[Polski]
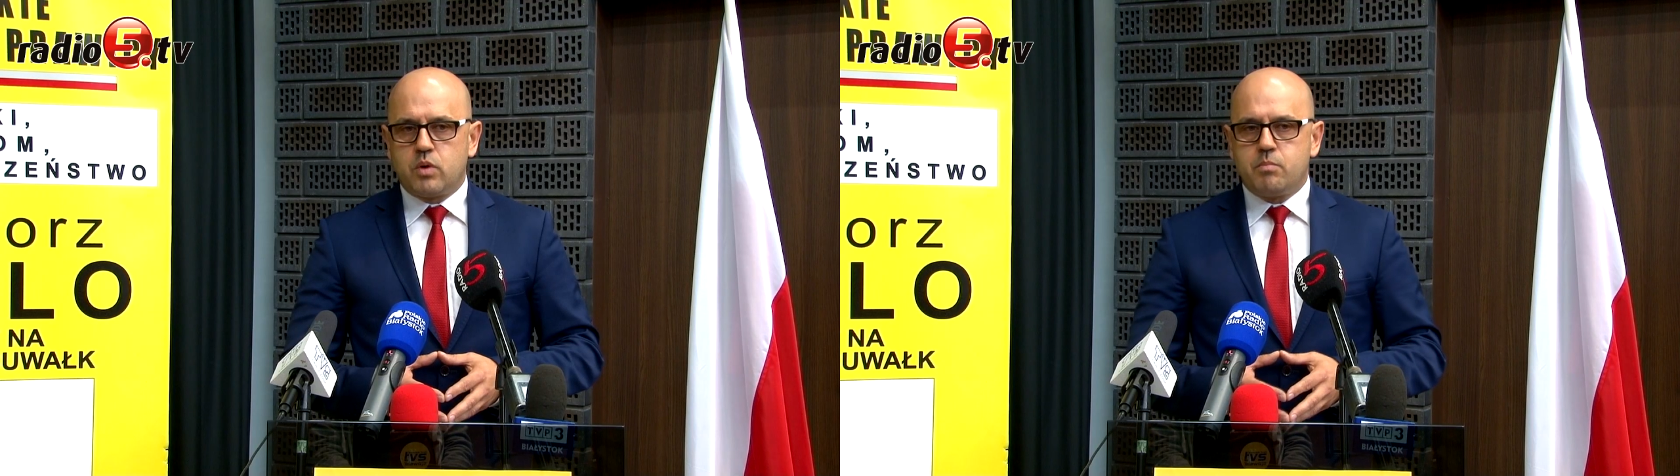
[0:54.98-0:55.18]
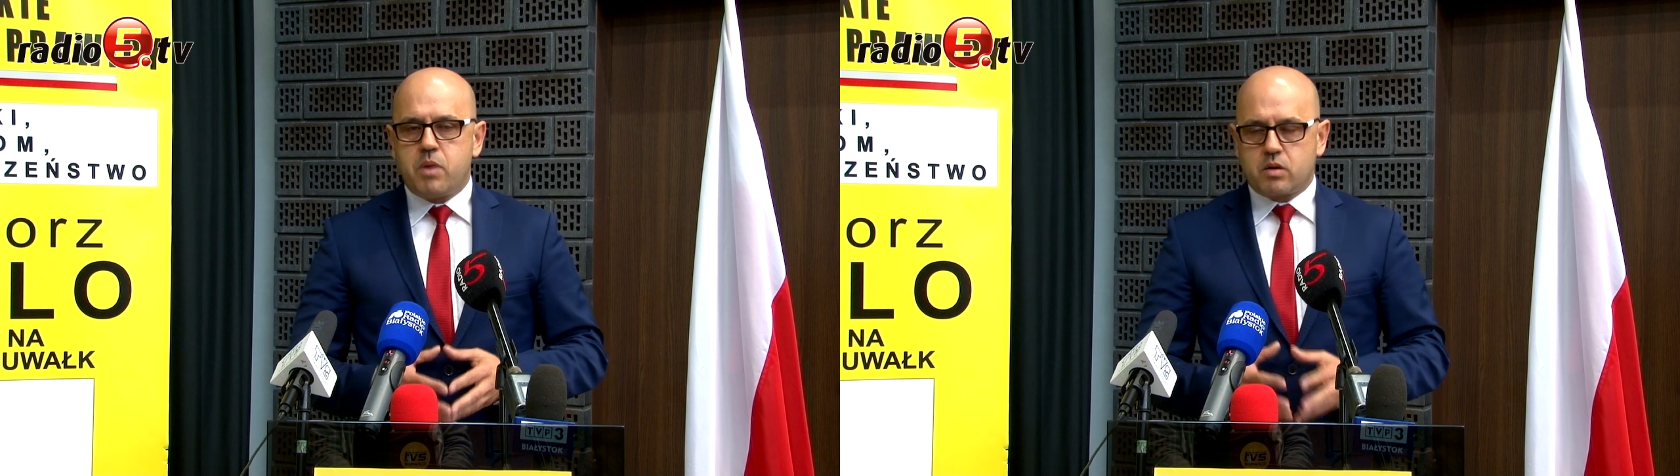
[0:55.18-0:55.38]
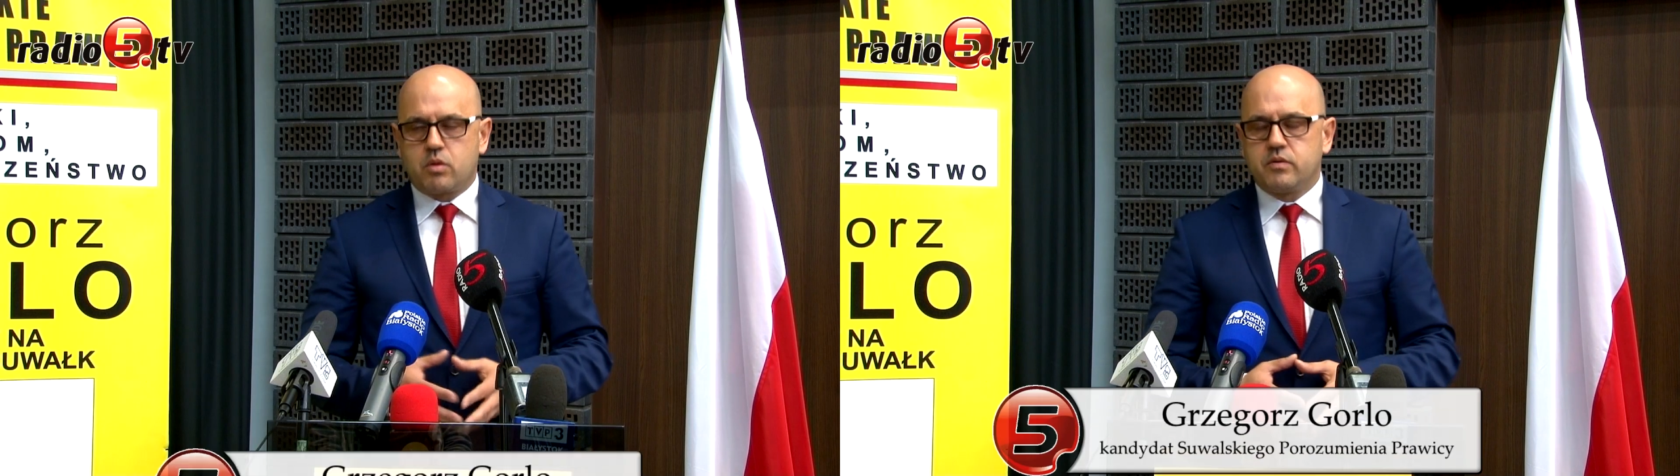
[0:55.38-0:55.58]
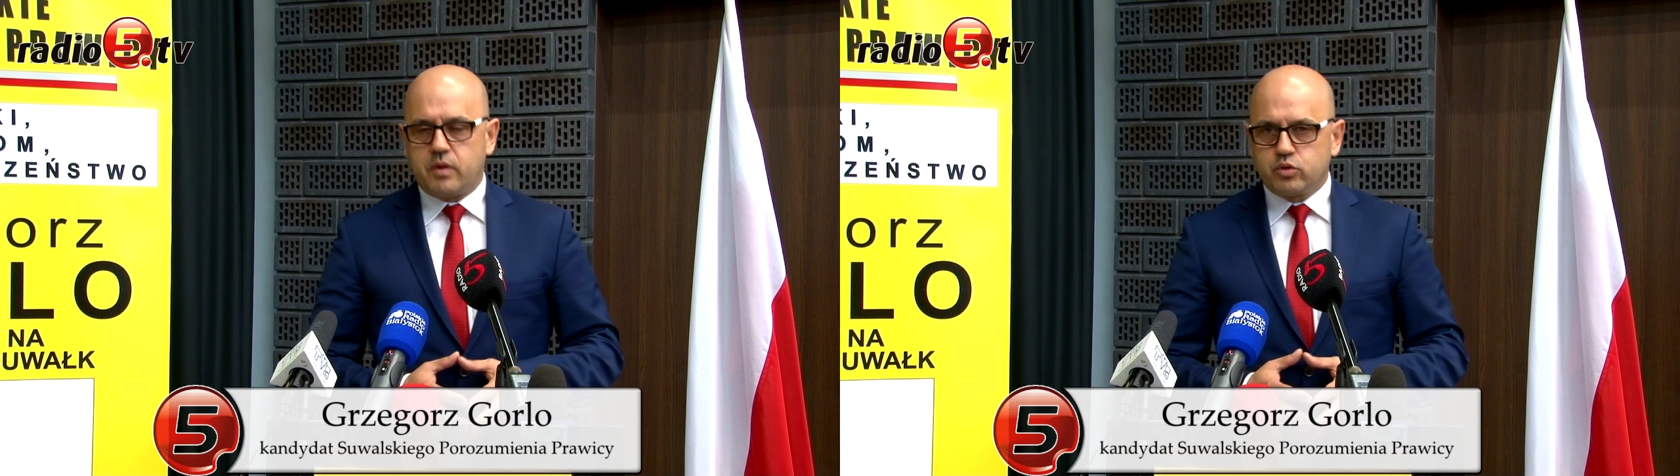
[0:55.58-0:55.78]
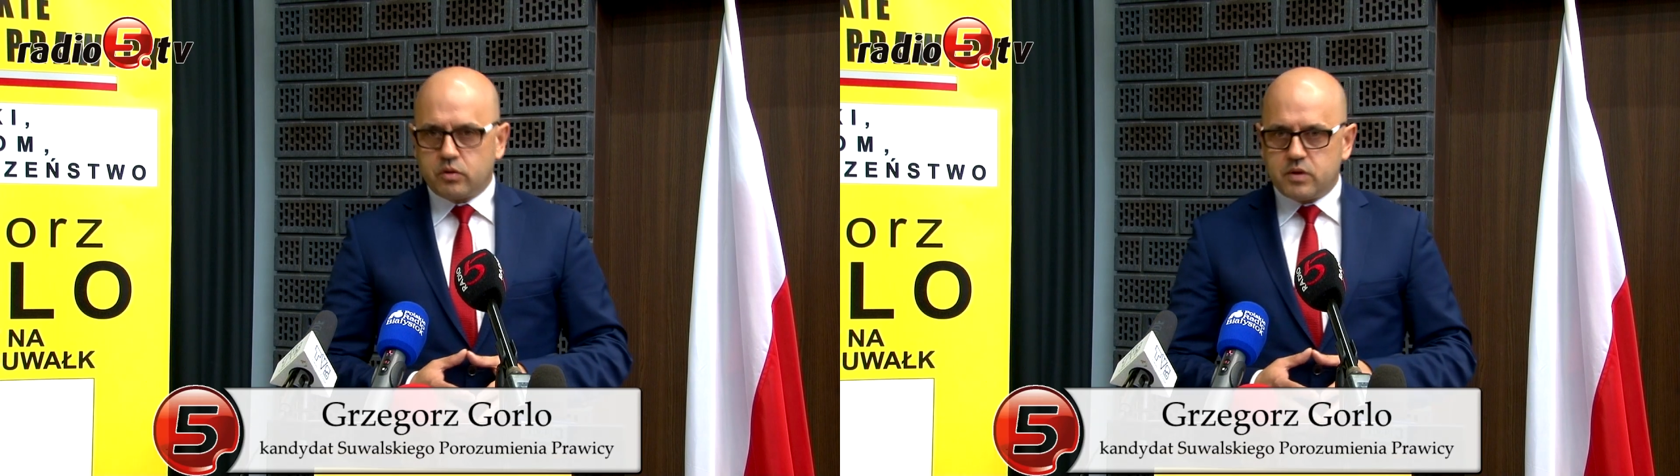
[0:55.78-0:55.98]
była bardzo
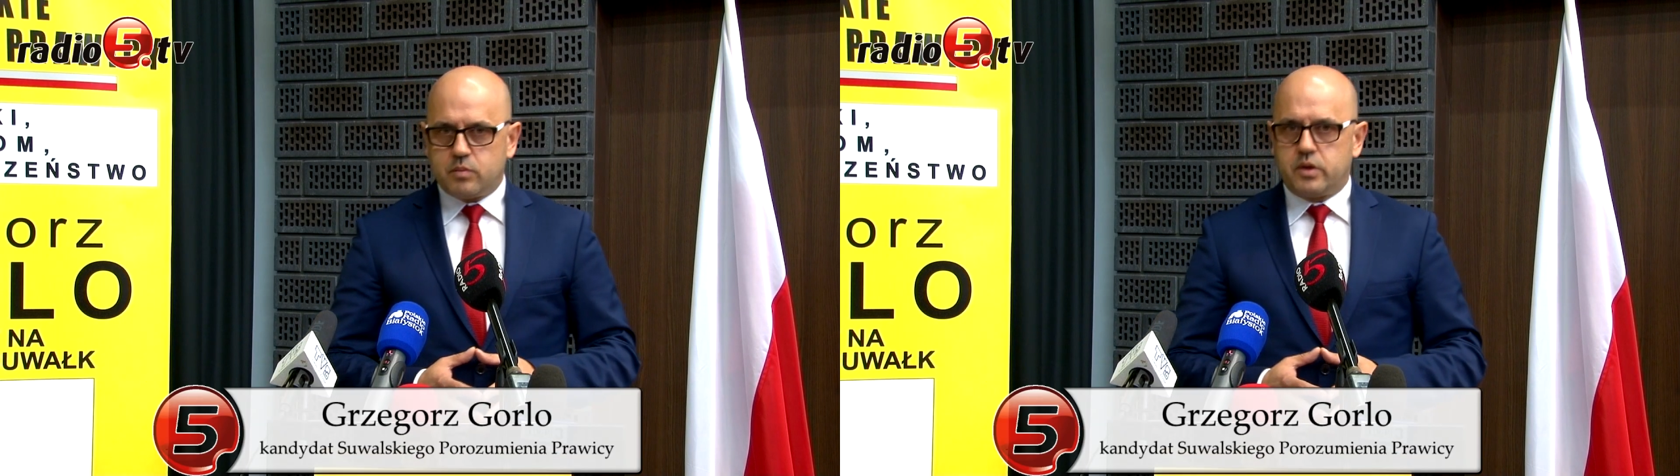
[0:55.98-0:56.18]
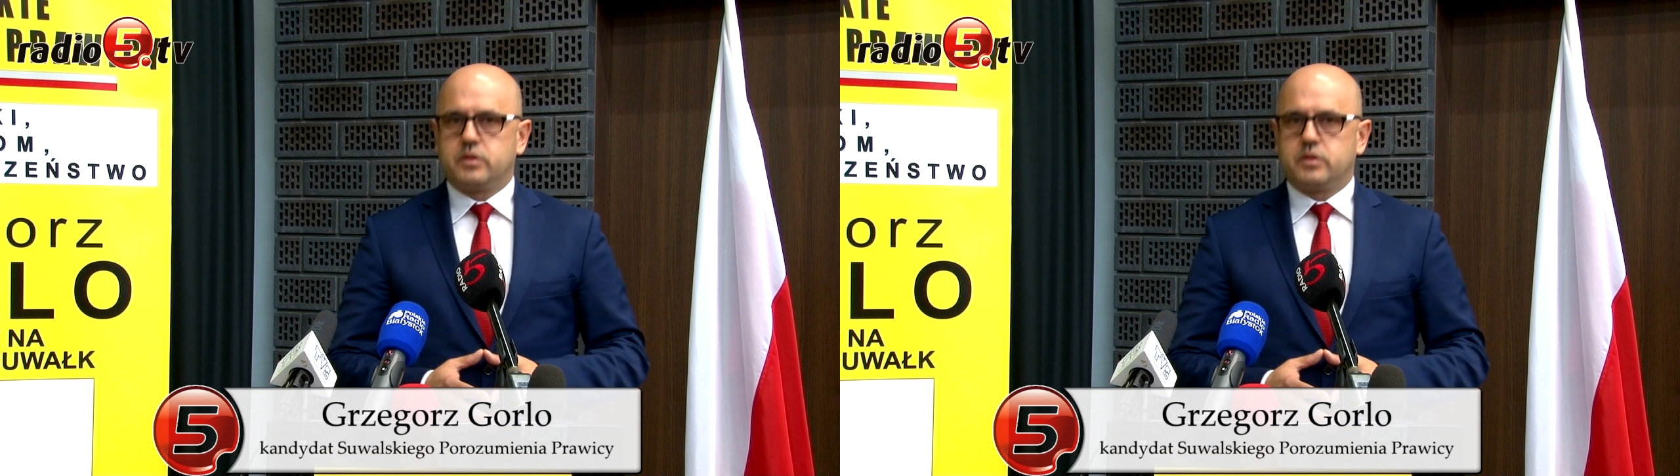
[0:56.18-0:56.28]
gwałtowna moja